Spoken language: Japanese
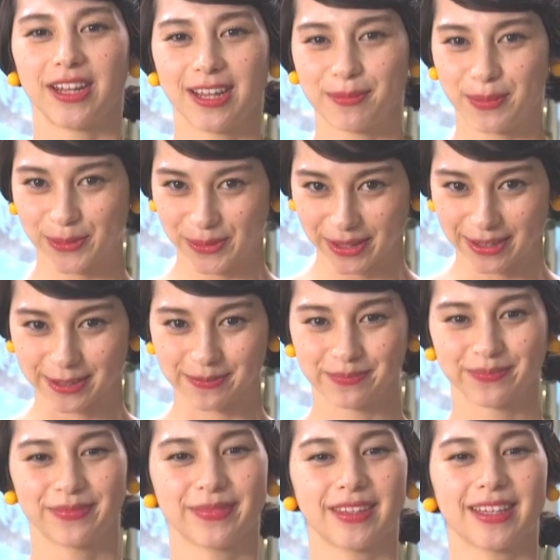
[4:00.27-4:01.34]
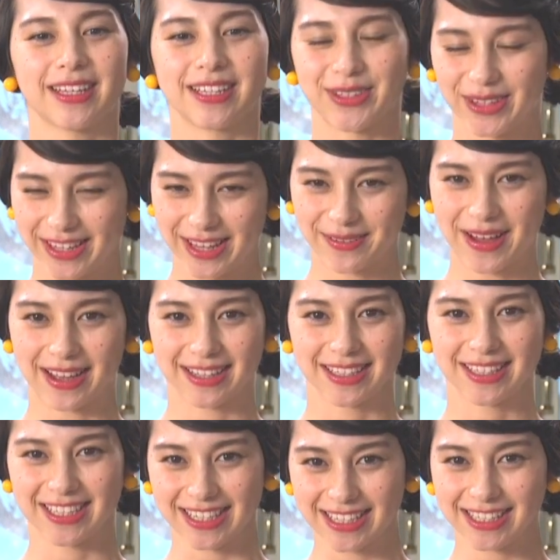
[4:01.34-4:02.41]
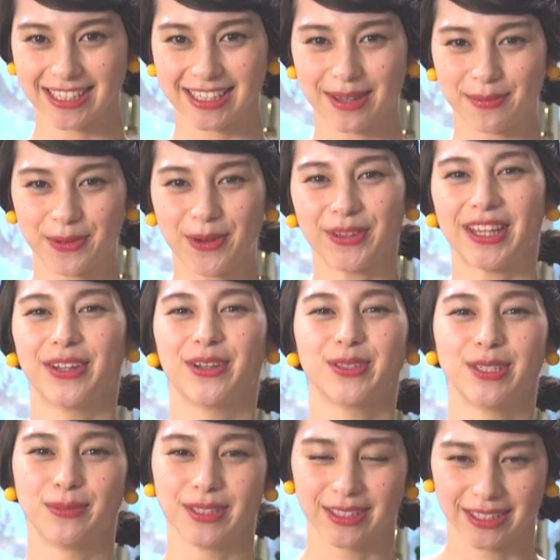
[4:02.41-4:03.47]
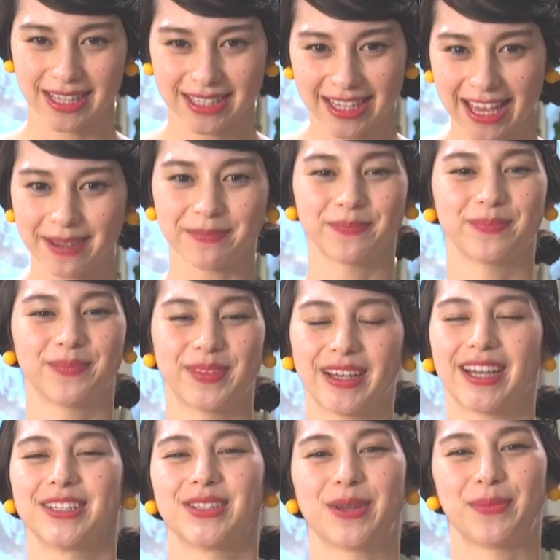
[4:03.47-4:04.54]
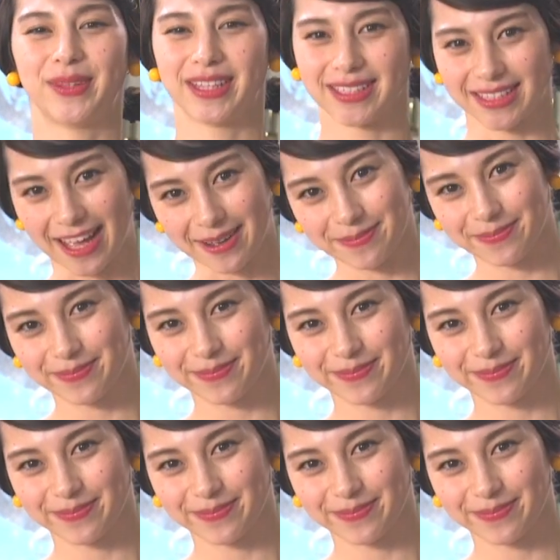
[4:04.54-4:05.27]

オリーブオイル。それでは新 CM をお楽しみください。中条あゆみでした。